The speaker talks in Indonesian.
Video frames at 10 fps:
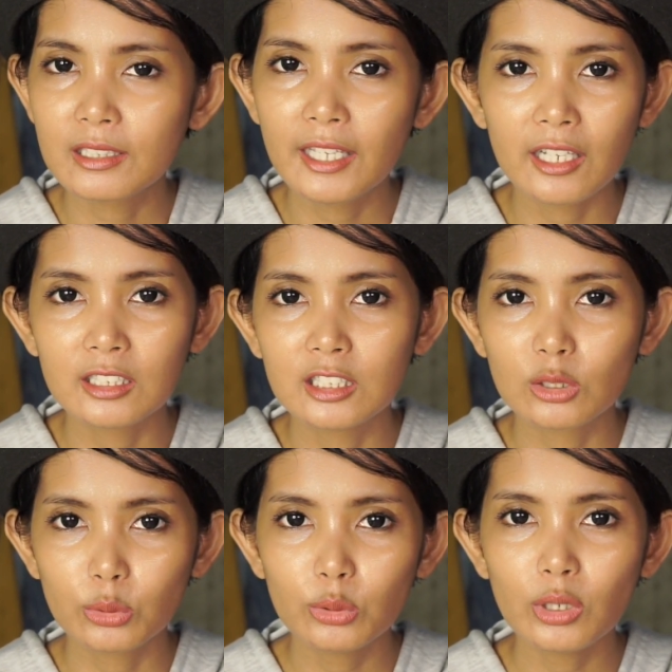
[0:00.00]
geng
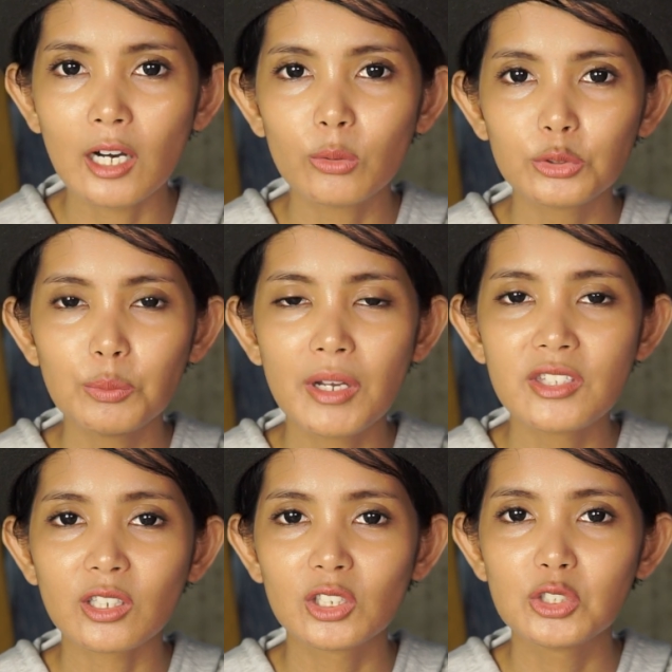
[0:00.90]
itu aku tuh
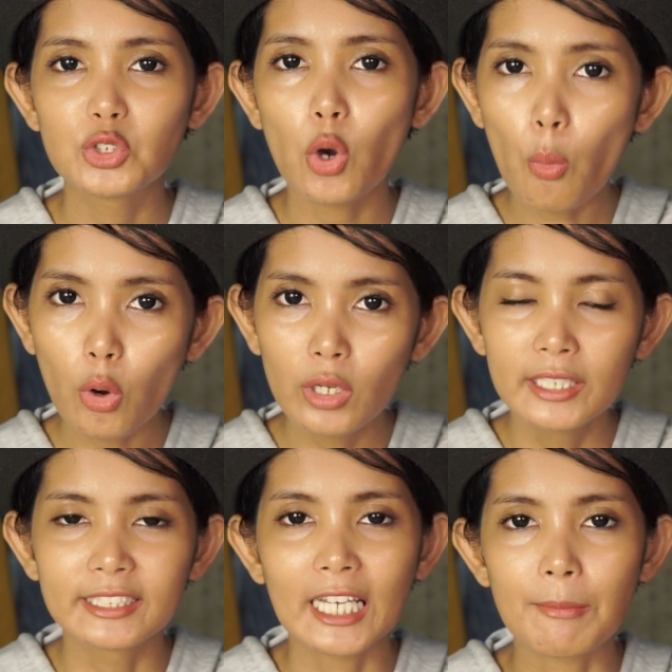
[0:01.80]
banyak yang cowok
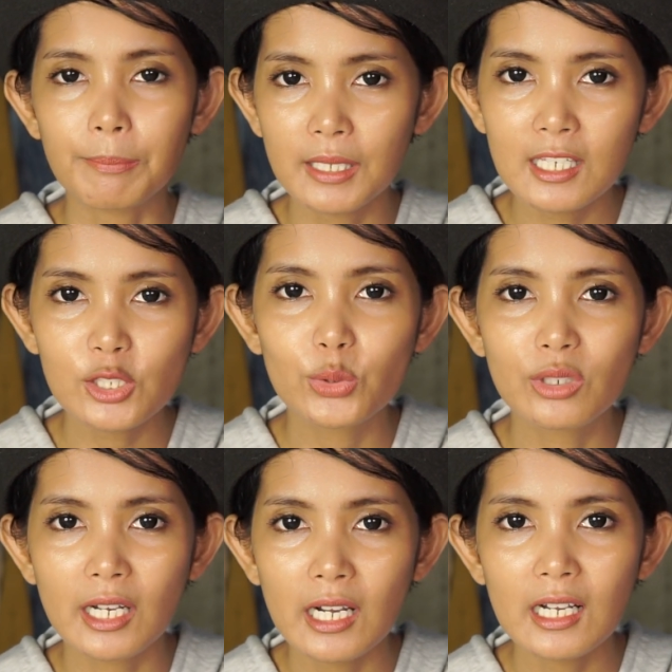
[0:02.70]
tapi
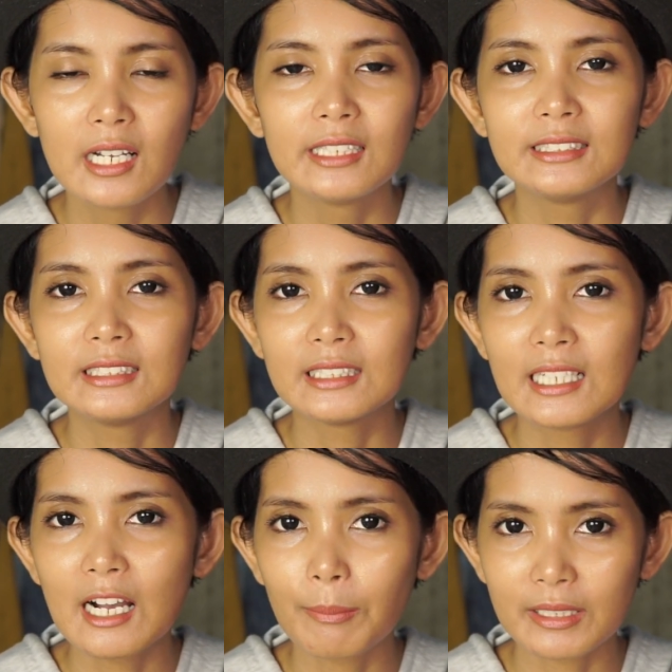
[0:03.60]
juga
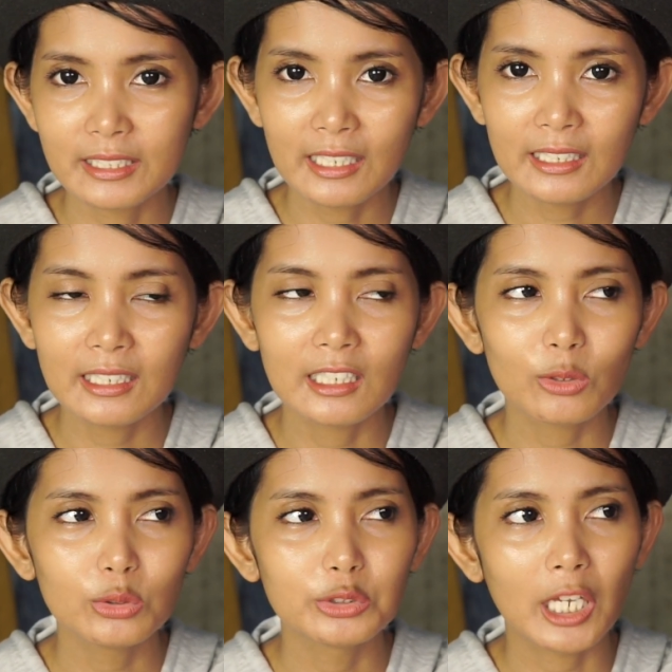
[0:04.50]
nggak masalah
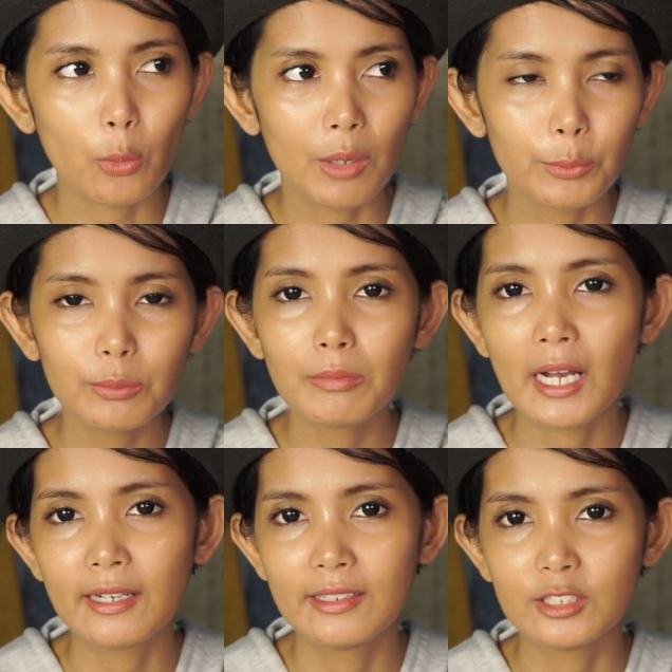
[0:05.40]
aku cewek pun
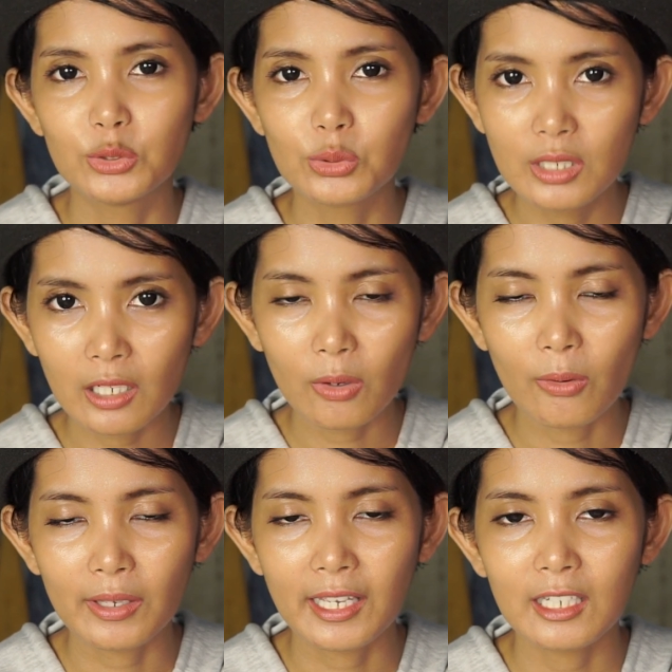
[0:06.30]
ada juga
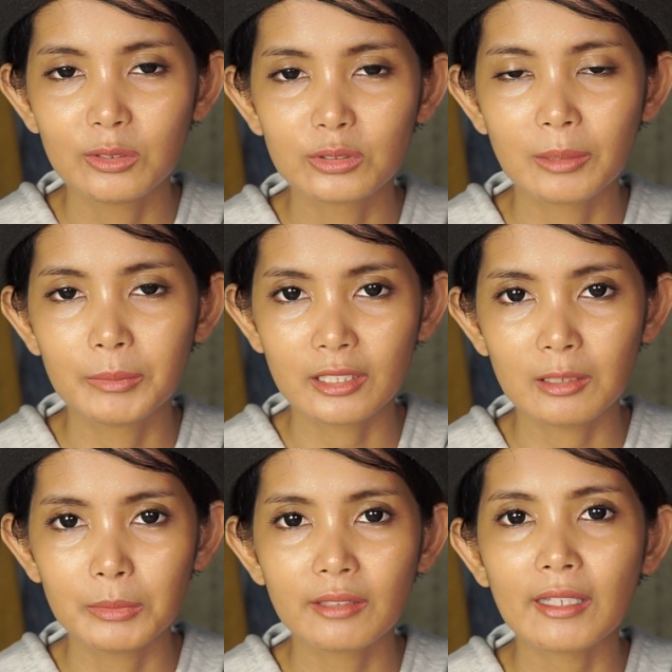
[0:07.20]
kok ya
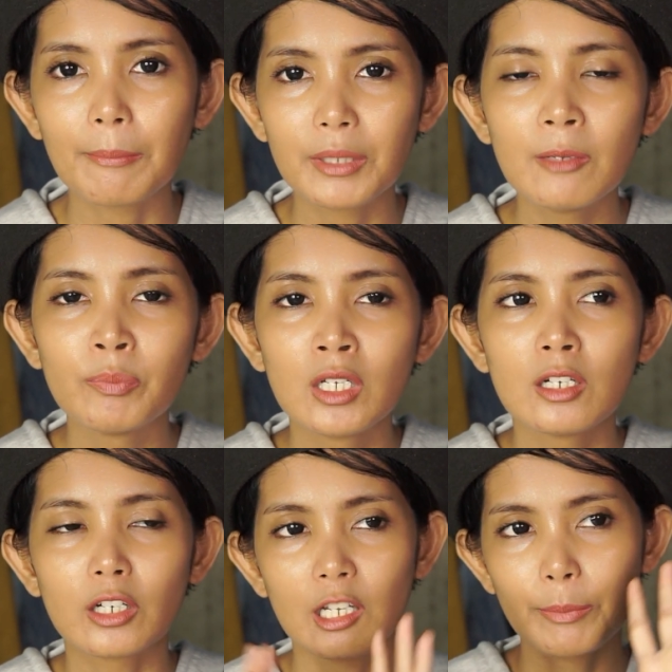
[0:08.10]
teman-teman tapi
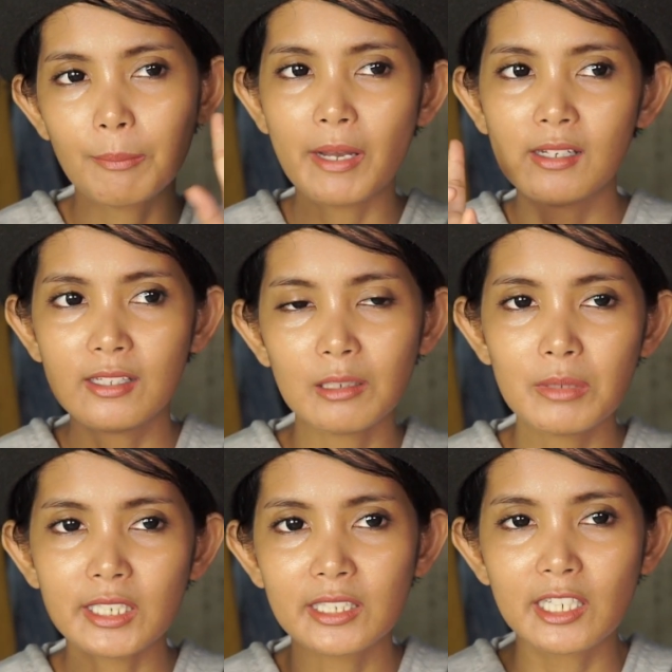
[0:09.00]
kalau perbandingan
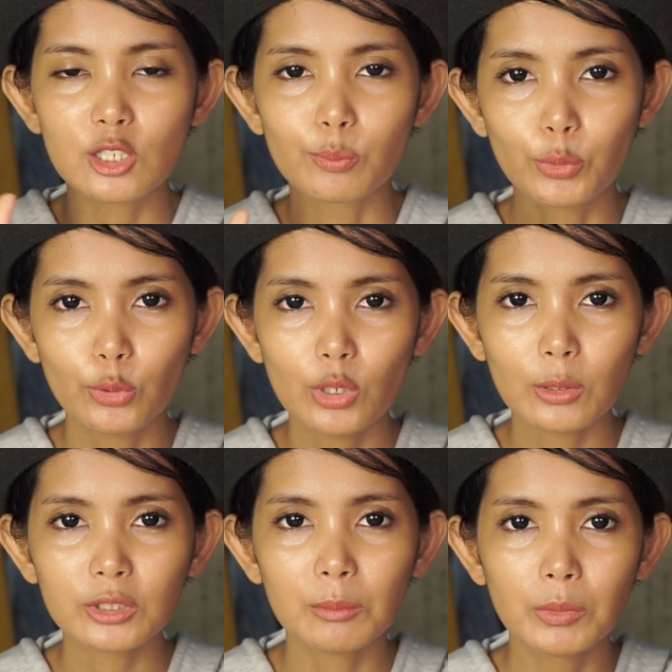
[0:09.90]
bisa jadi 10
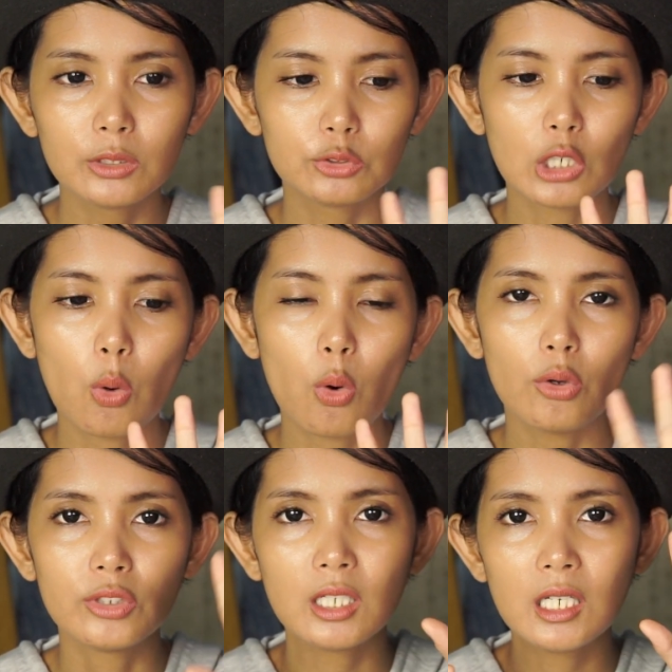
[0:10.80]
aku teman
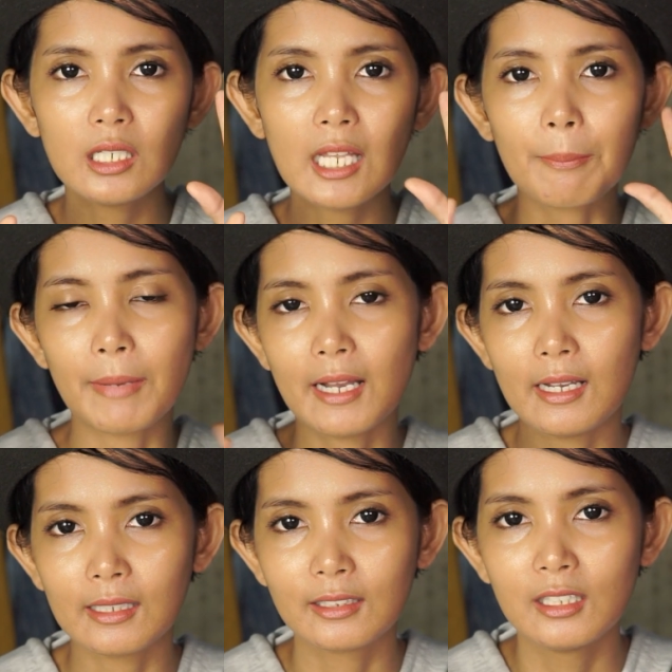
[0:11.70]
cowoknya
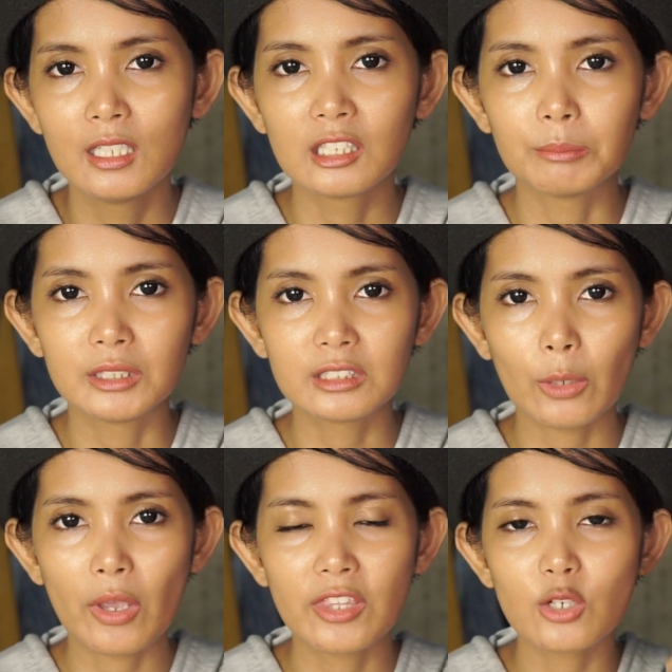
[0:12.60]
8 teman
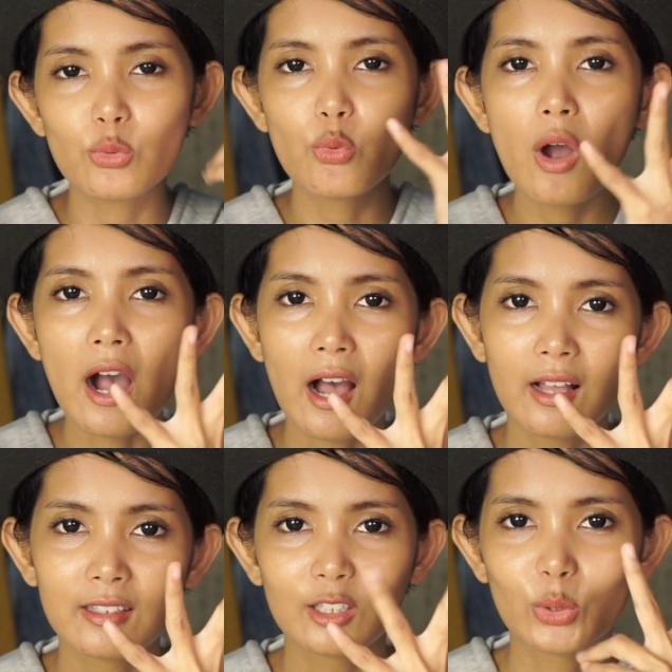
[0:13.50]
ceweknya dua
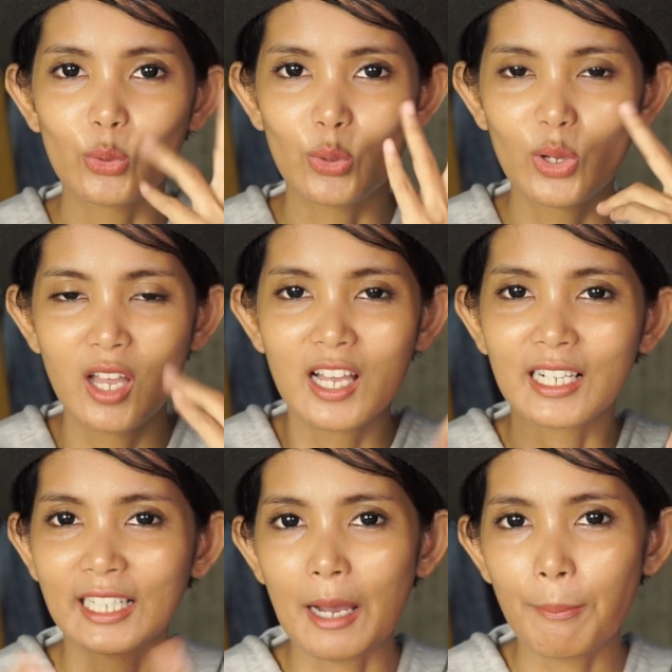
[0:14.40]
gitu
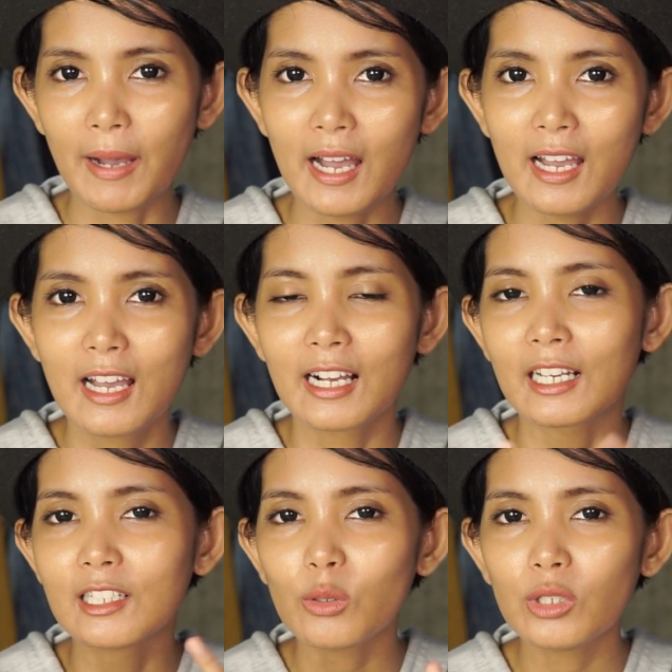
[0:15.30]
kenapa
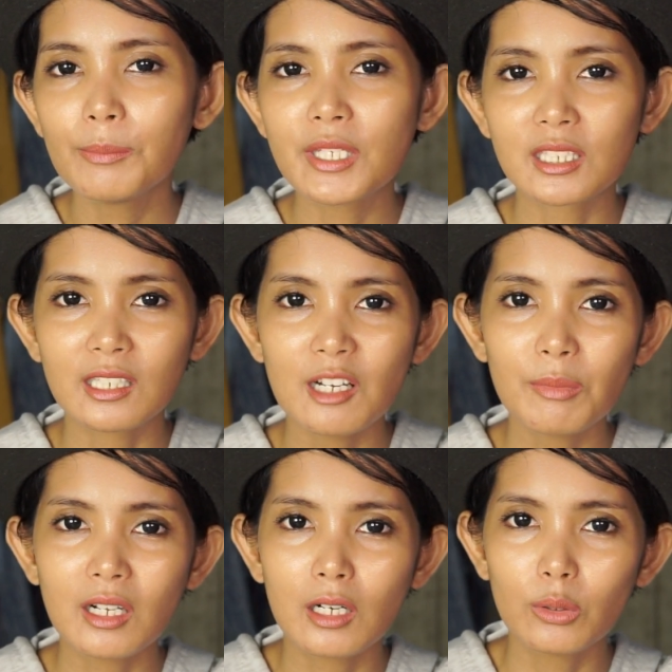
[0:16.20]
karena aku lebih
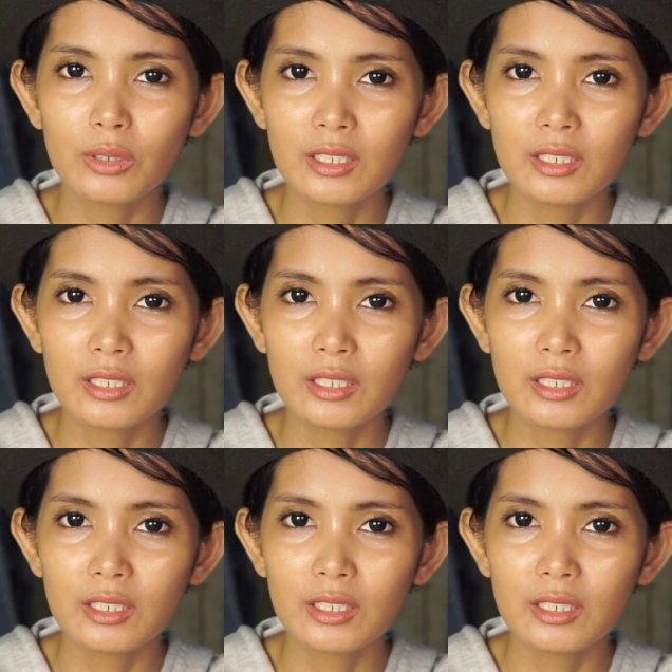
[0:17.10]
senang bergaul